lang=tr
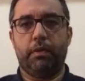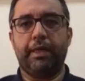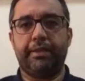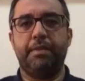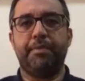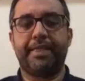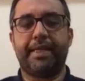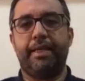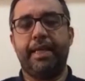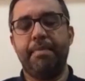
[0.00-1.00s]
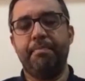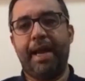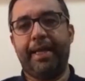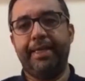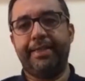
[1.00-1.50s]
katılımı sağlayan
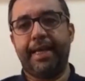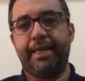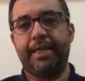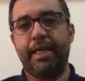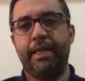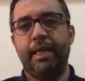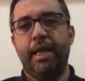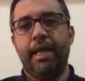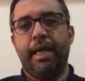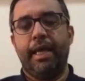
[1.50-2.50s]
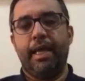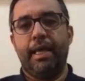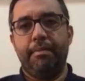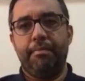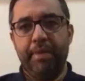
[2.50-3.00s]
merkezlerden
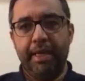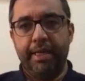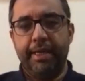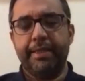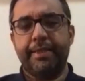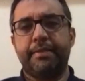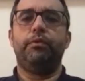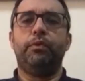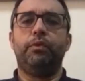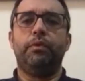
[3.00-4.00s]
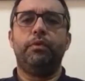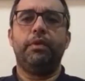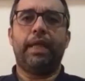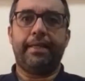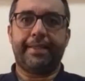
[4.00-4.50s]
biriyiz.
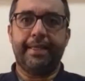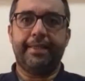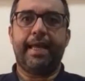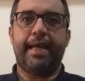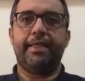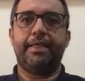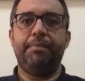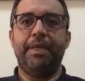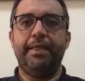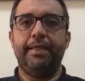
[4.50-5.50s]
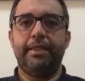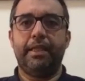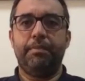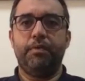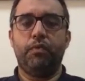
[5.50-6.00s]
Lancet dergisi bildiğiniz
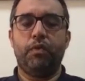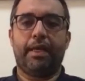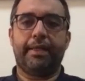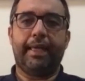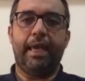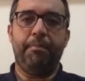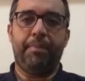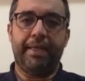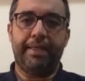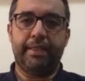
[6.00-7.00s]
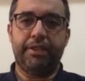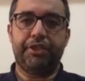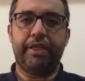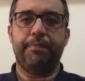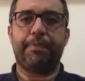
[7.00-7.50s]
gibi dünyadaki en
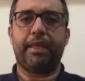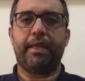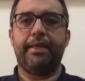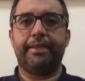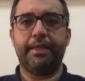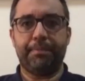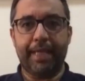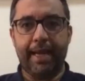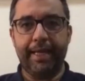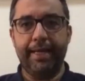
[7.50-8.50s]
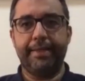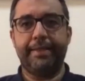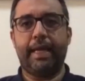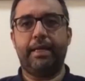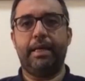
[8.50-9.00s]
prestijli tıp
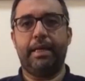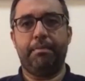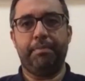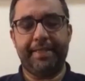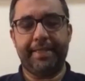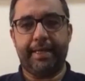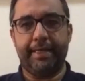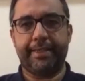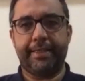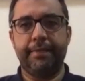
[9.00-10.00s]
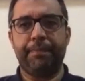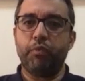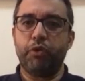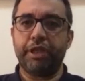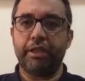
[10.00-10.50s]
dergilerinden bir tanesi.
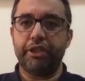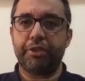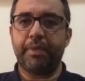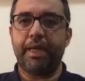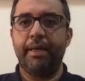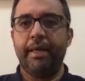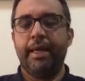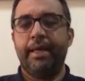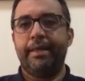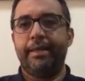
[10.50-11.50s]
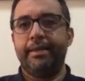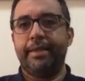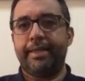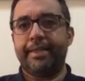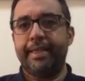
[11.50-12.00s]
Bu çalışma e,
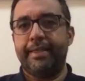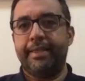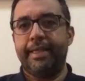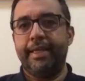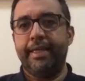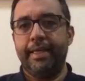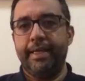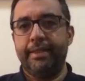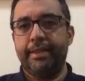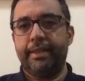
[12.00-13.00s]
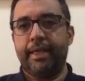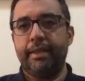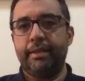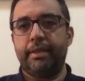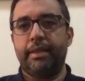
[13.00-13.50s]
Lancet'te
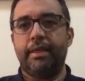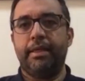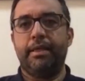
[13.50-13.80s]
yayınlanan e,